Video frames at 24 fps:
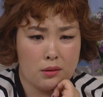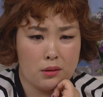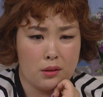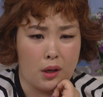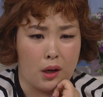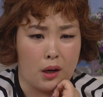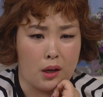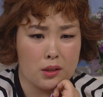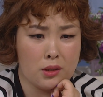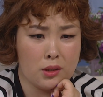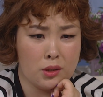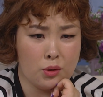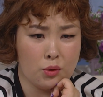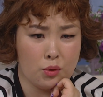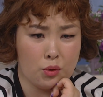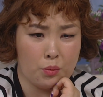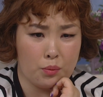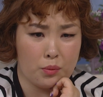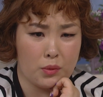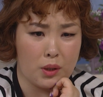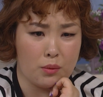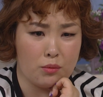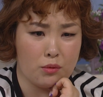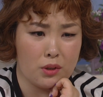나 같은
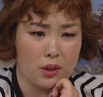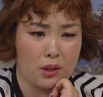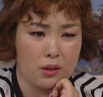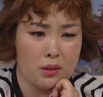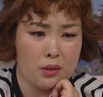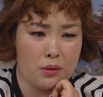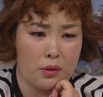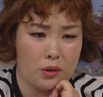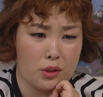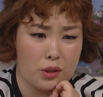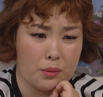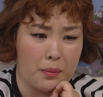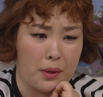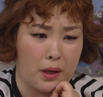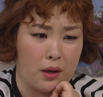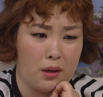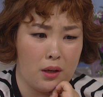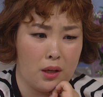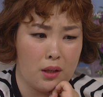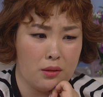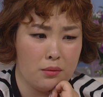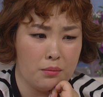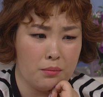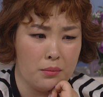놈 때문에 그러지
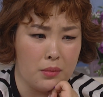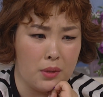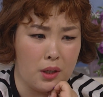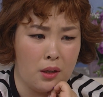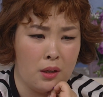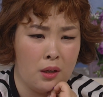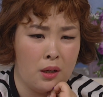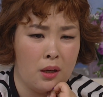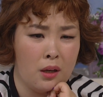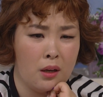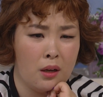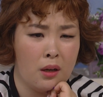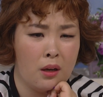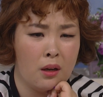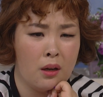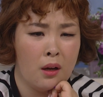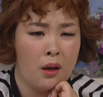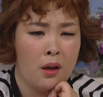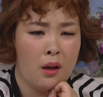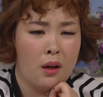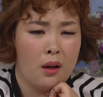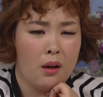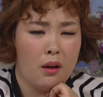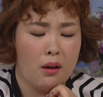말라는 말.
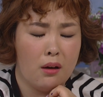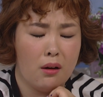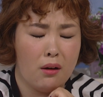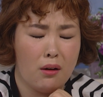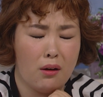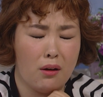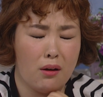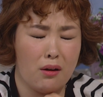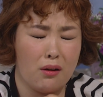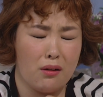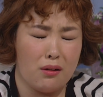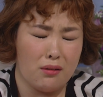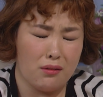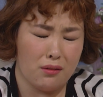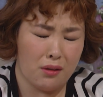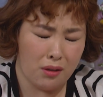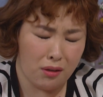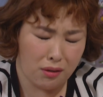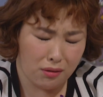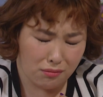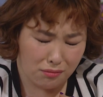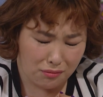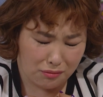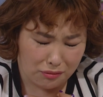아,
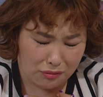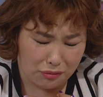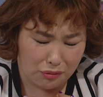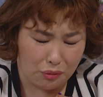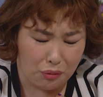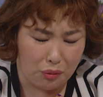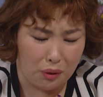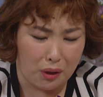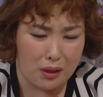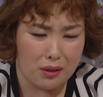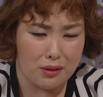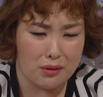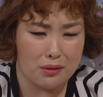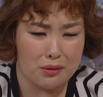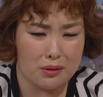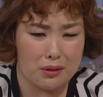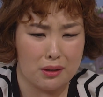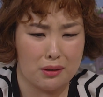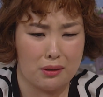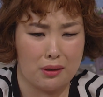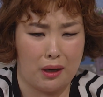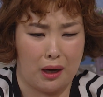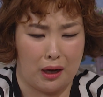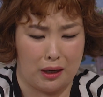왜
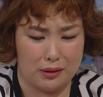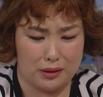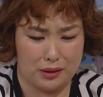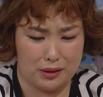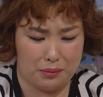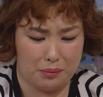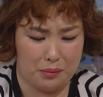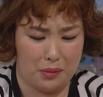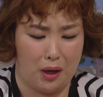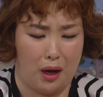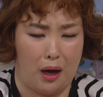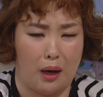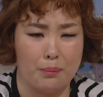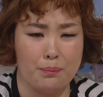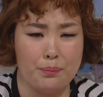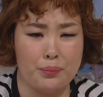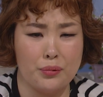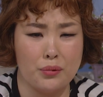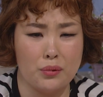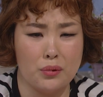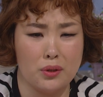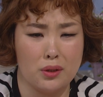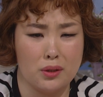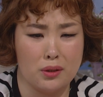이렇게 가슴이
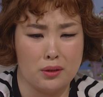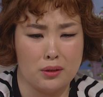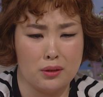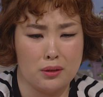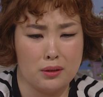아프지?